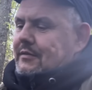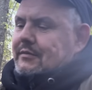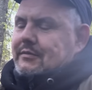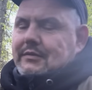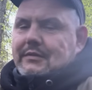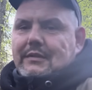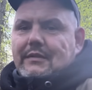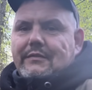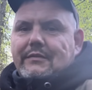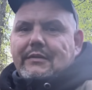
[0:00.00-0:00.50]

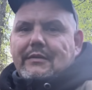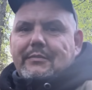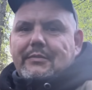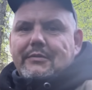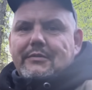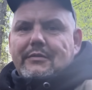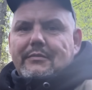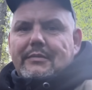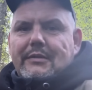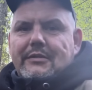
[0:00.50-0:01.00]
Zostawiła po
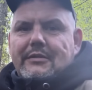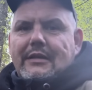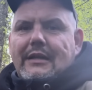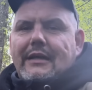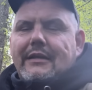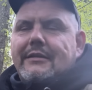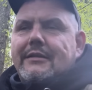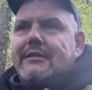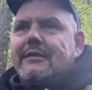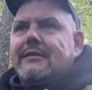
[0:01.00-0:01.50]
sobie
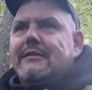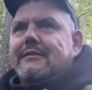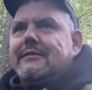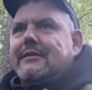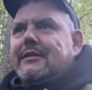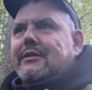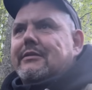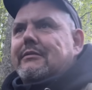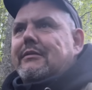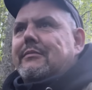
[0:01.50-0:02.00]
ślad,
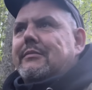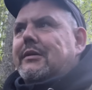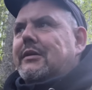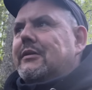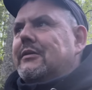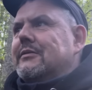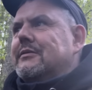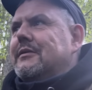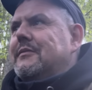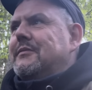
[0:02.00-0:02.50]
zakryłam je
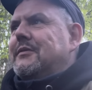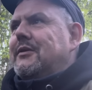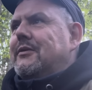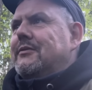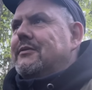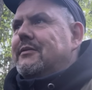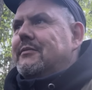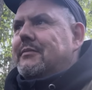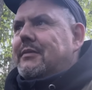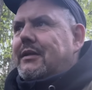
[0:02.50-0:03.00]
kolcem
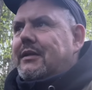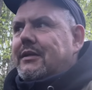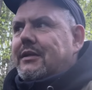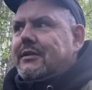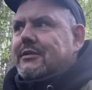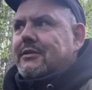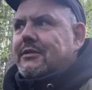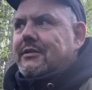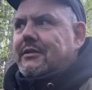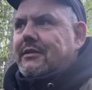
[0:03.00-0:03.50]
dolnym, ale
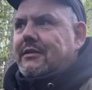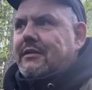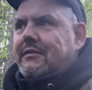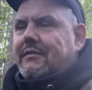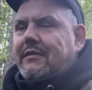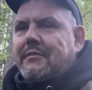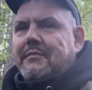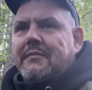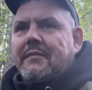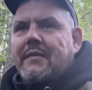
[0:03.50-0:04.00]
ja się nie
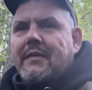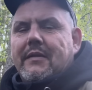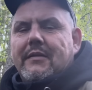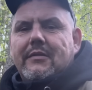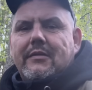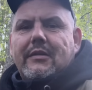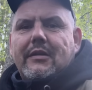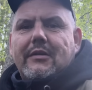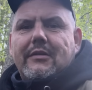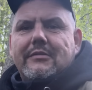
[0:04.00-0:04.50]
gniewam.
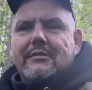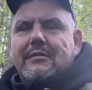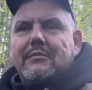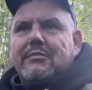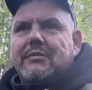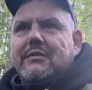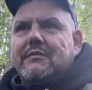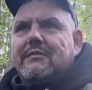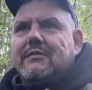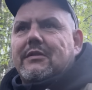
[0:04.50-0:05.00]
Do tego jestem
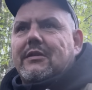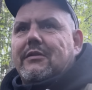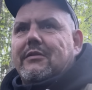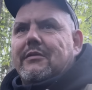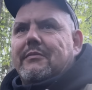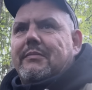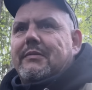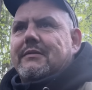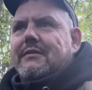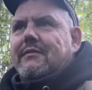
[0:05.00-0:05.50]

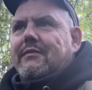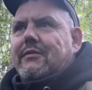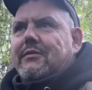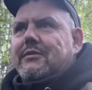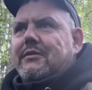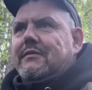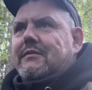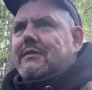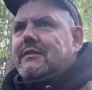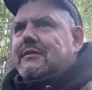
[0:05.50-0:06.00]
przyzwyczajony po
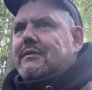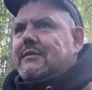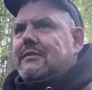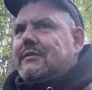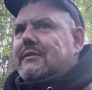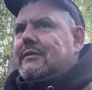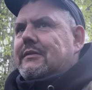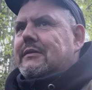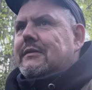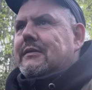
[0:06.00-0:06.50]
zawodzie, więc
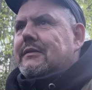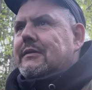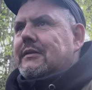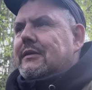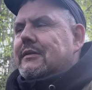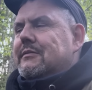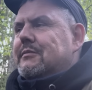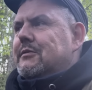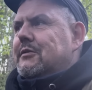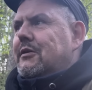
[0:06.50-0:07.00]
y, nie
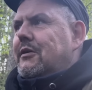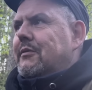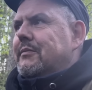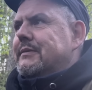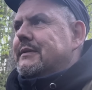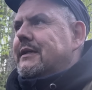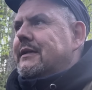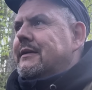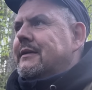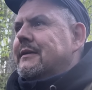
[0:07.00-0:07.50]
jest mi to
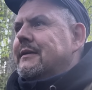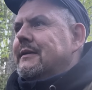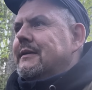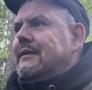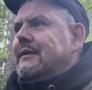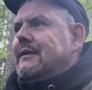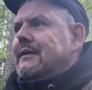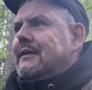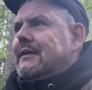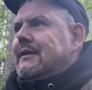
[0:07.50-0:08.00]
obce
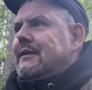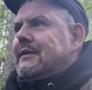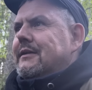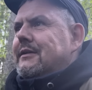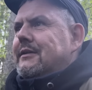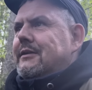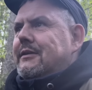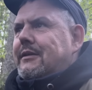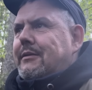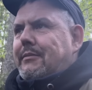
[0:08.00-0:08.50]

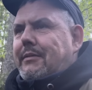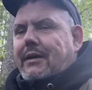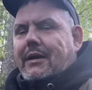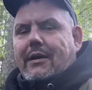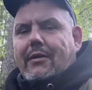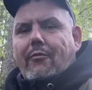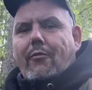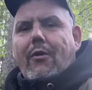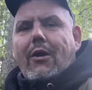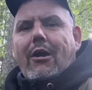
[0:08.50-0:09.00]
i nie ma
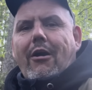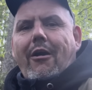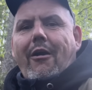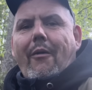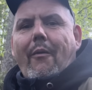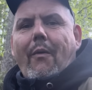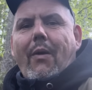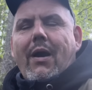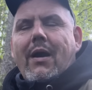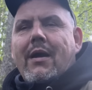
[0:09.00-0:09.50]
ała,
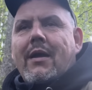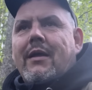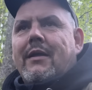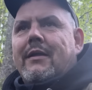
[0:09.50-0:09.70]
ała.